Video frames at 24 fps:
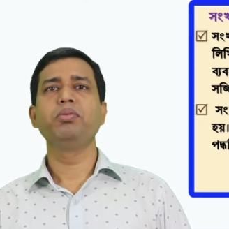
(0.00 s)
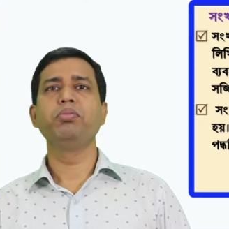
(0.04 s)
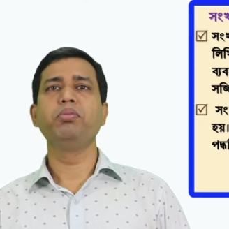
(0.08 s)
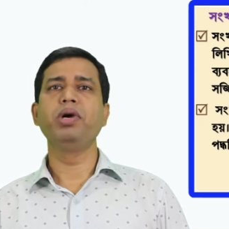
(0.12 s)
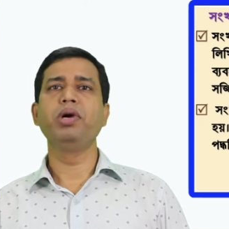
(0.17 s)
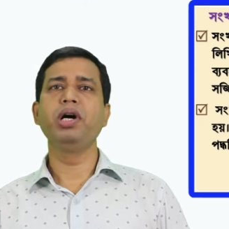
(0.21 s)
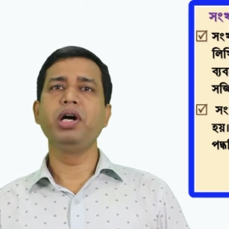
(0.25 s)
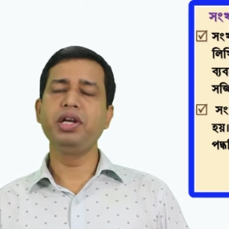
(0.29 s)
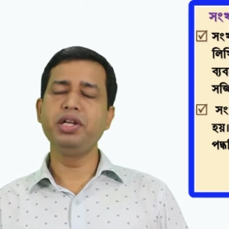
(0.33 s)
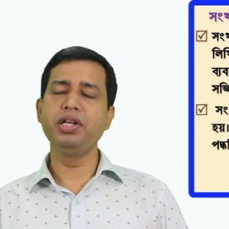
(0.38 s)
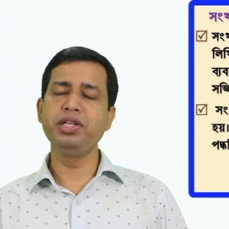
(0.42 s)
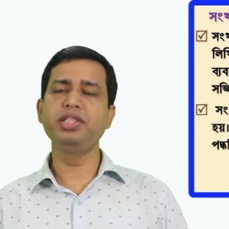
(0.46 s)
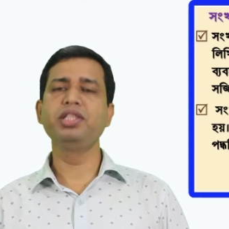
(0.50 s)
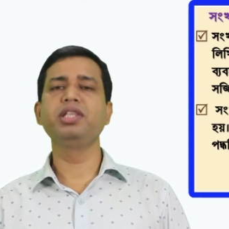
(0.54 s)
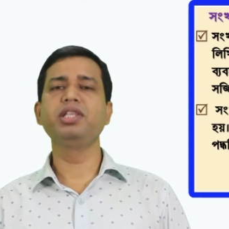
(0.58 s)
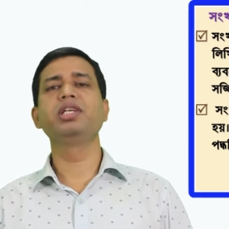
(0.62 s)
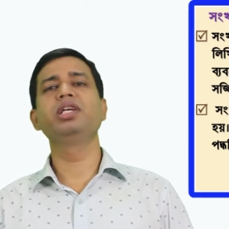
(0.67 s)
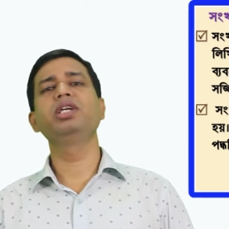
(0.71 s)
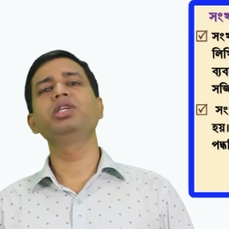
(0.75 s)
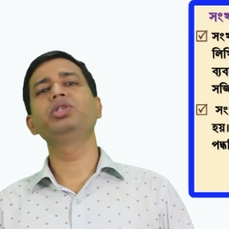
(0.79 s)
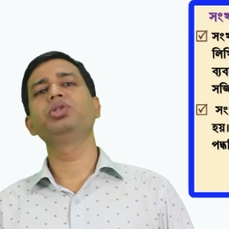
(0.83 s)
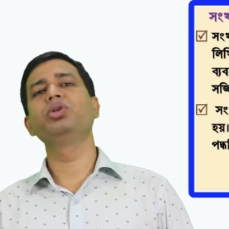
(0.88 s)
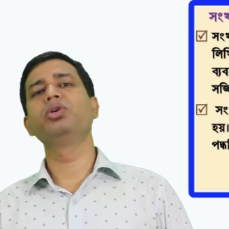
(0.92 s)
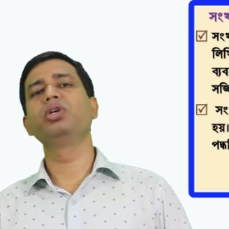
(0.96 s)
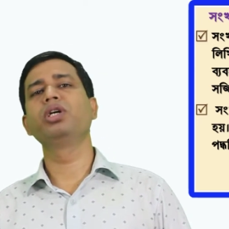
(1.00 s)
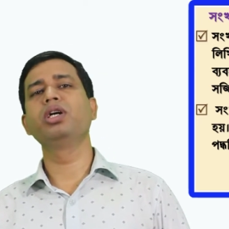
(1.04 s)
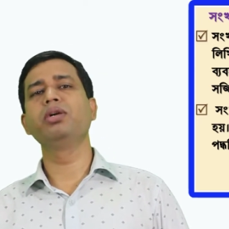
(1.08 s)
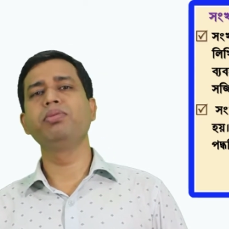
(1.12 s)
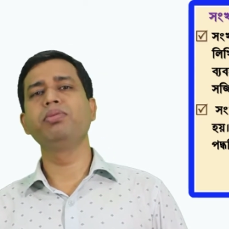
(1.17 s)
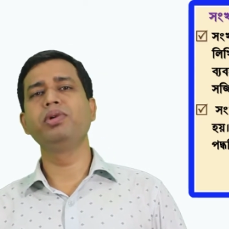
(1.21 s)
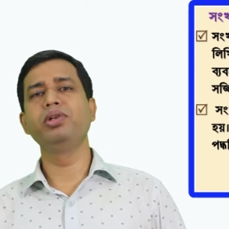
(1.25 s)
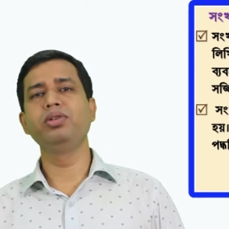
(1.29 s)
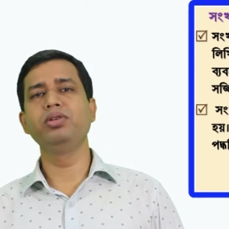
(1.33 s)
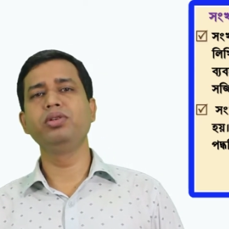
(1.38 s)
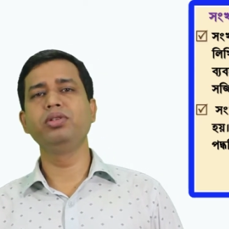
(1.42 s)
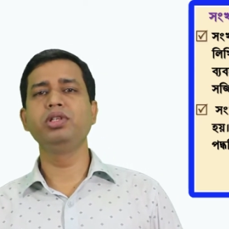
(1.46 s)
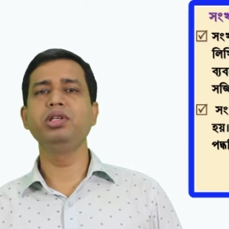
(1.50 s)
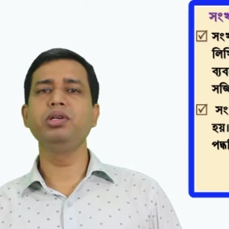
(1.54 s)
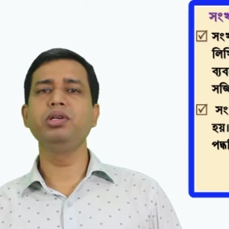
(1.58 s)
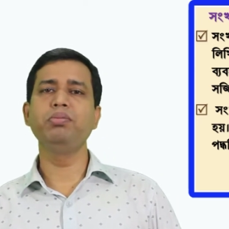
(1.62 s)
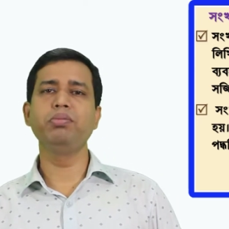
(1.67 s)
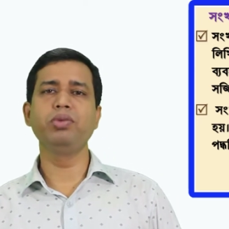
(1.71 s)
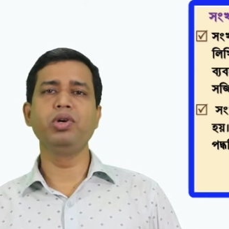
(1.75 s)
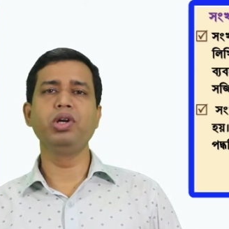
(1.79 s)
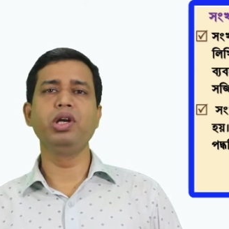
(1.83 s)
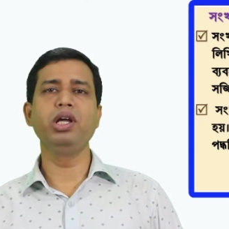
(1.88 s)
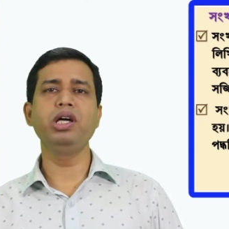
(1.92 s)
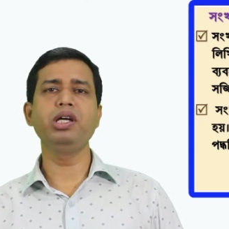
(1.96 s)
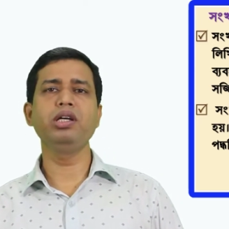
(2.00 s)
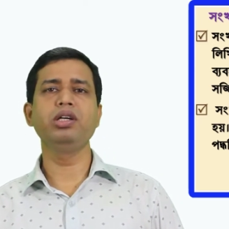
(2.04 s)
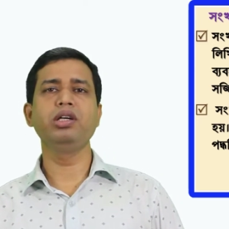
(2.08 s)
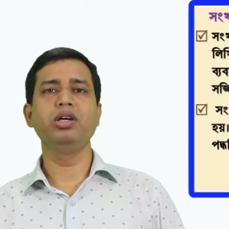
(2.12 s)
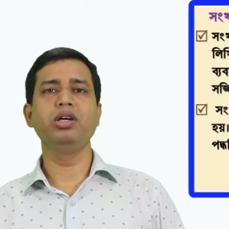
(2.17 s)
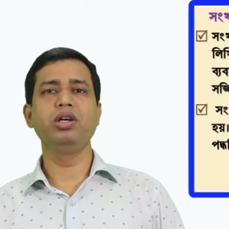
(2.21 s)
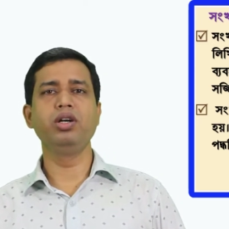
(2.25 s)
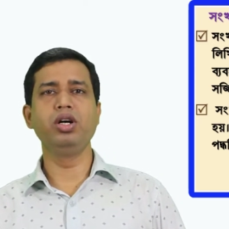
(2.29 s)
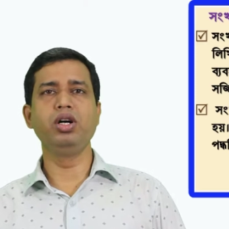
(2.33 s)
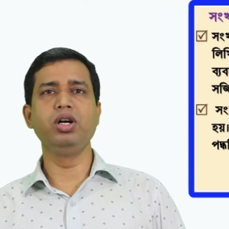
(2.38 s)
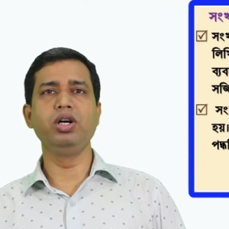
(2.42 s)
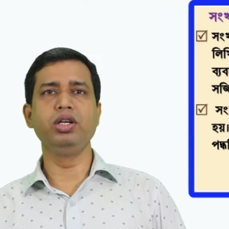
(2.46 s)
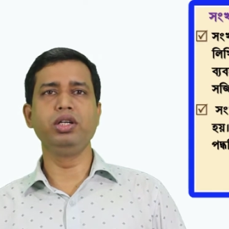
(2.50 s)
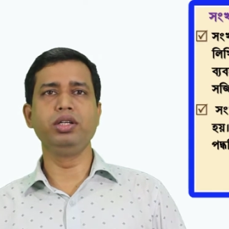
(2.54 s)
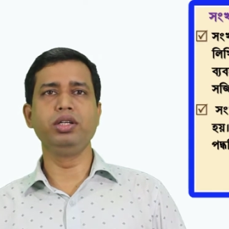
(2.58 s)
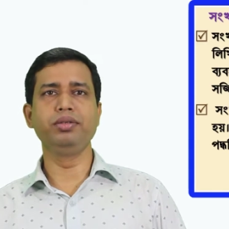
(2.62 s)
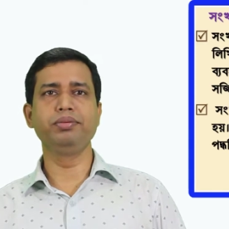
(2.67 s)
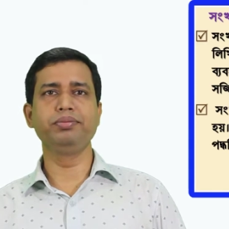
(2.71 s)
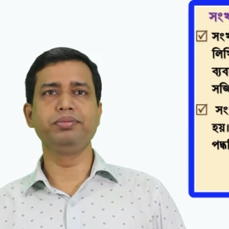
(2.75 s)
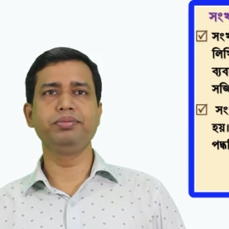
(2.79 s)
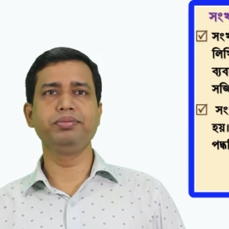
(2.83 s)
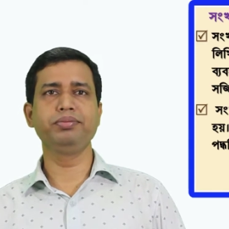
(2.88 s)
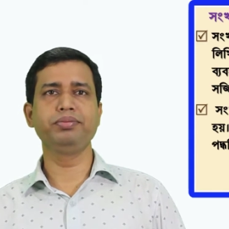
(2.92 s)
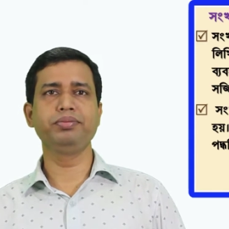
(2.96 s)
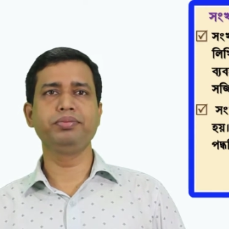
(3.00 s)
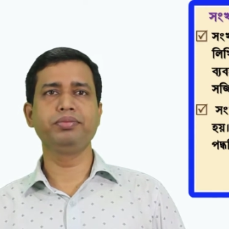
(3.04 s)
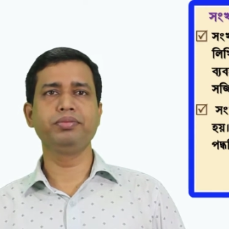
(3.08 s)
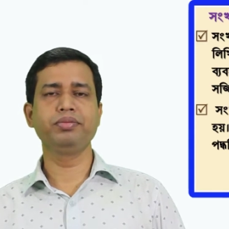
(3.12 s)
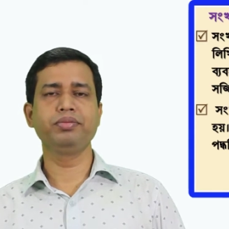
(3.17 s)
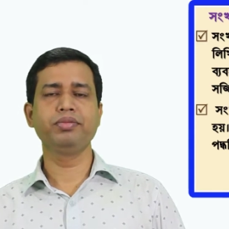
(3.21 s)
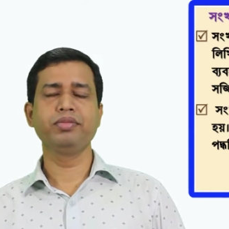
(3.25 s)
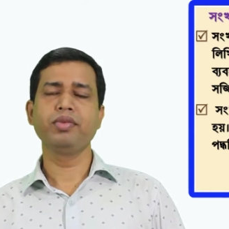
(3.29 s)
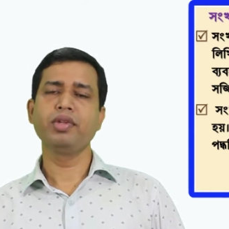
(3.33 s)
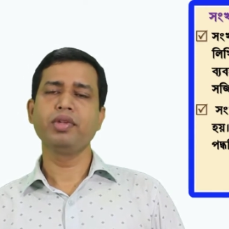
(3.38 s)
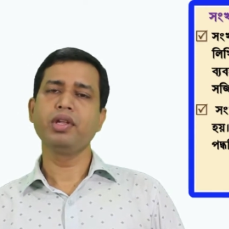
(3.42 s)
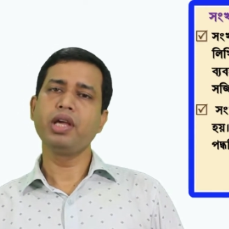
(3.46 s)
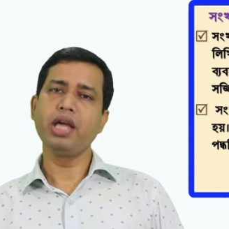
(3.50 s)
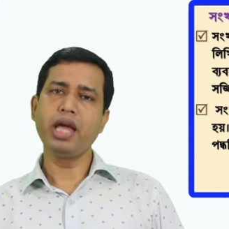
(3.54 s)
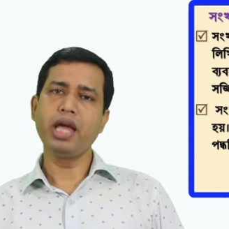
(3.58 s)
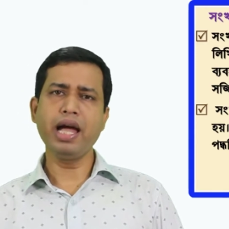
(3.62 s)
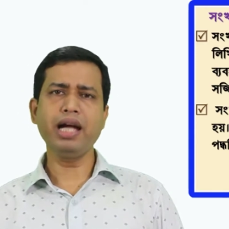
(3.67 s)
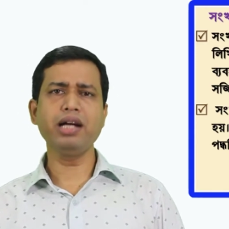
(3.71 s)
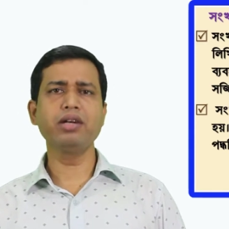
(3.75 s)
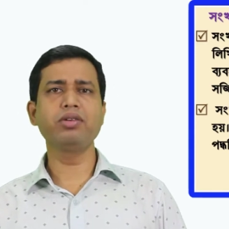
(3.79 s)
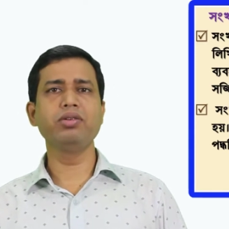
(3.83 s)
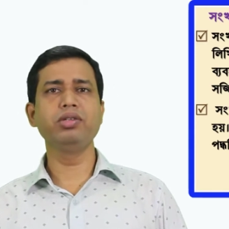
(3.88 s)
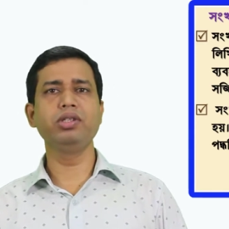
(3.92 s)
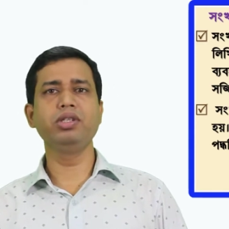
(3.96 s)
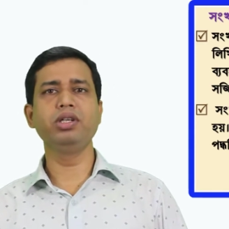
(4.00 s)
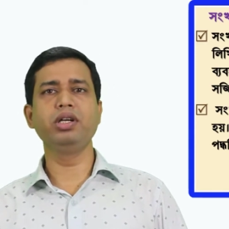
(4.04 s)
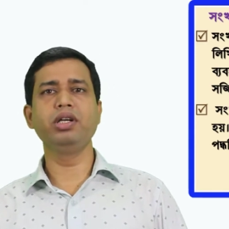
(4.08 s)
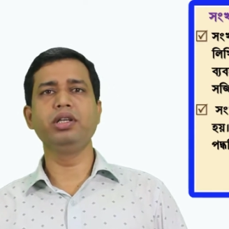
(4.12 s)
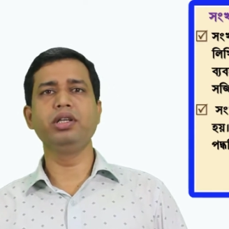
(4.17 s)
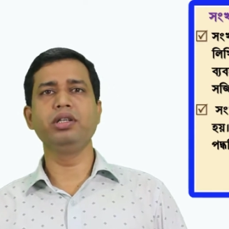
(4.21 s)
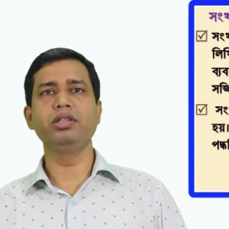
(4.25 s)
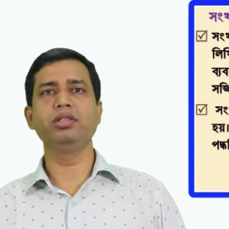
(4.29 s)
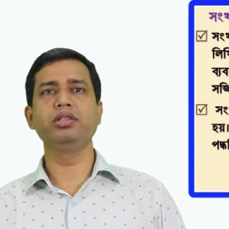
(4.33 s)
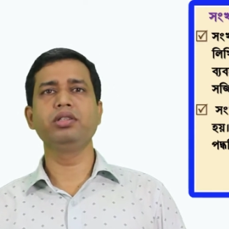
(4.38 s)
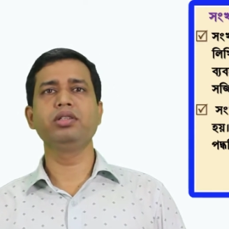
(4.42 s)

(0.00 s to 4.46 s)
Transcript: বা রীতিকে সংখ্যা পদ্ধতি বলা হয় এক কথায়